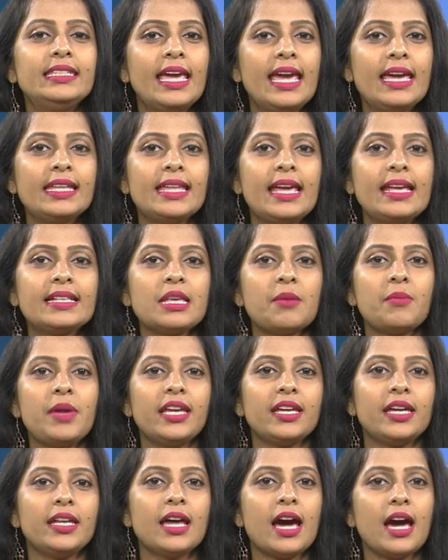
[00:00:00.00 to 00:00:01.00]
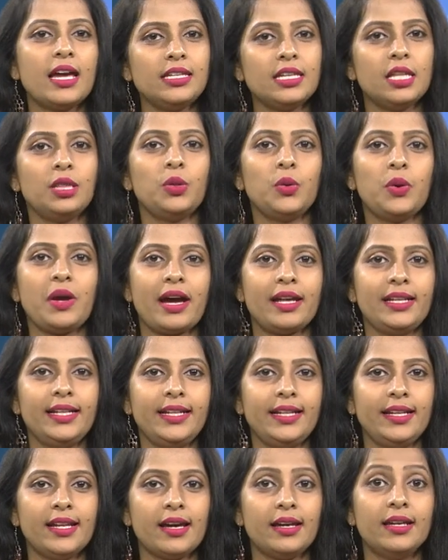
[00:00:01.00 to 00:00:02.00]
ఏ దేశం ఎగినా ఎందు
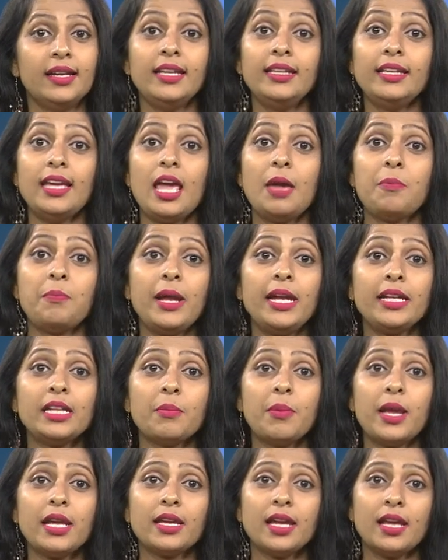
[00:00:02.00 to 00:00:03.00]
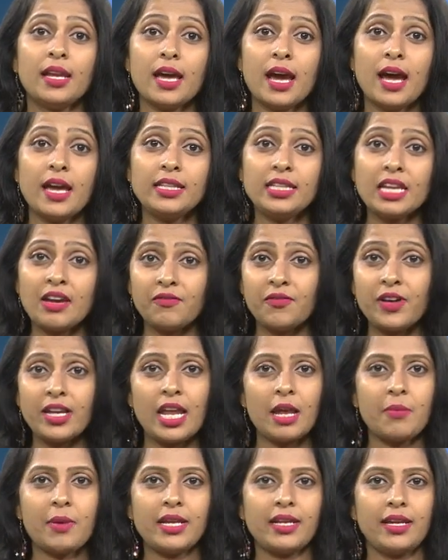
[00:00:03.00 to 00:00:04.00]
కాలిడినా ఏ పీఠమెక్కినా
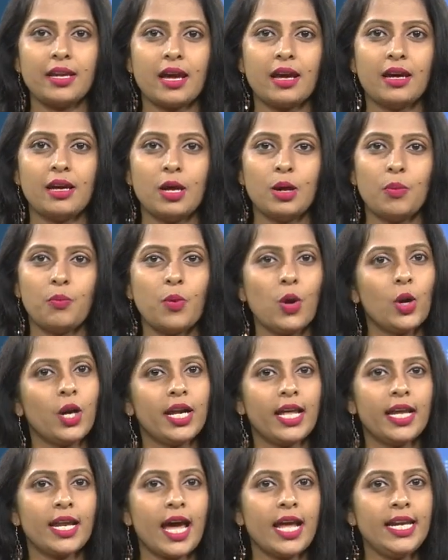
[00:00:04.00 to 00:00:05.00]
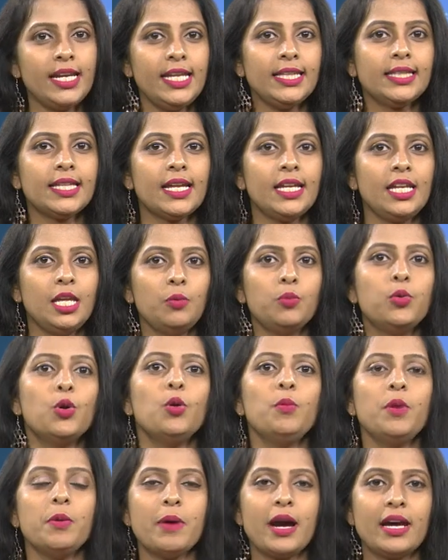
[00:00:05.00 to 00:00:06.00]
ఎవ్వరేమనినా పొగడరా నీ తల్లి
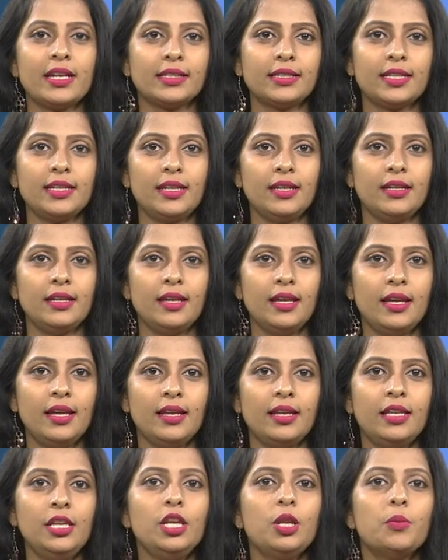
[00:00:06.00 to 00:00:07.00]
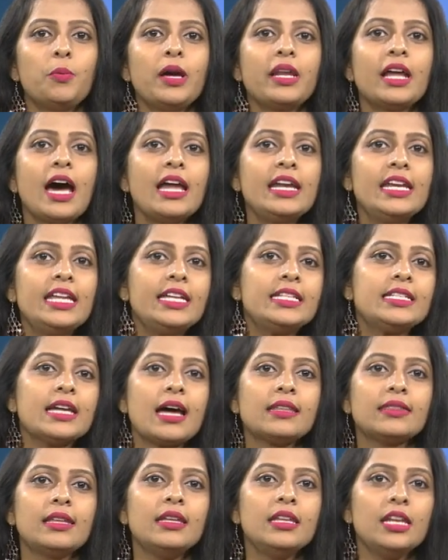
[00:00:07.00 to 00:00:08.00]
భూమి భారతిని నిలుపరా నీ
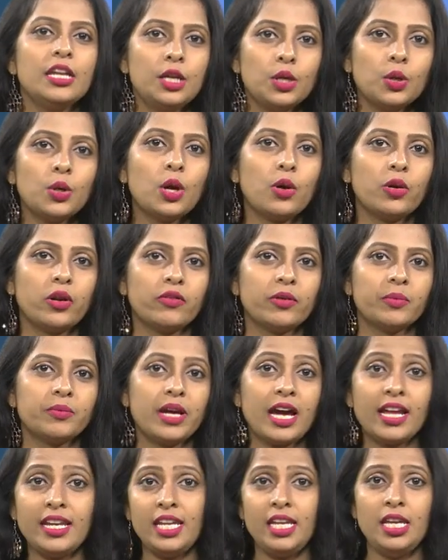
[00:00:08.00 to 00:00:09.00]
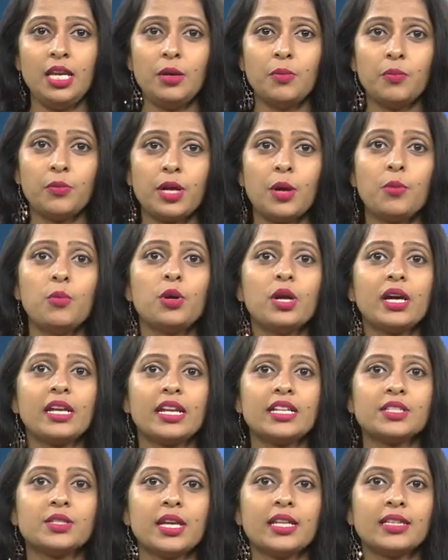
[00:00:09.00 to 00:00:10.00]
జాతి నిండు గౌరవం అని ప్రముఖ
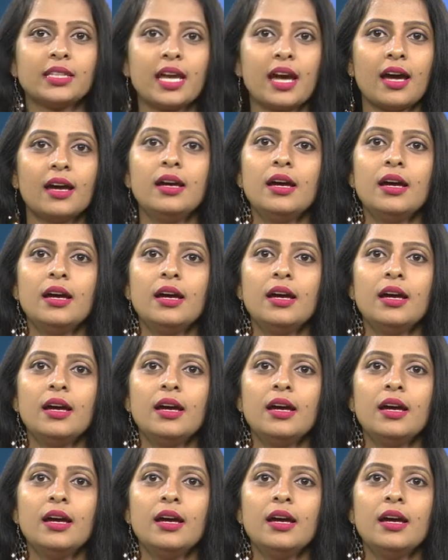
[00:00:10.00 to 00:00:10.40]
రచయిత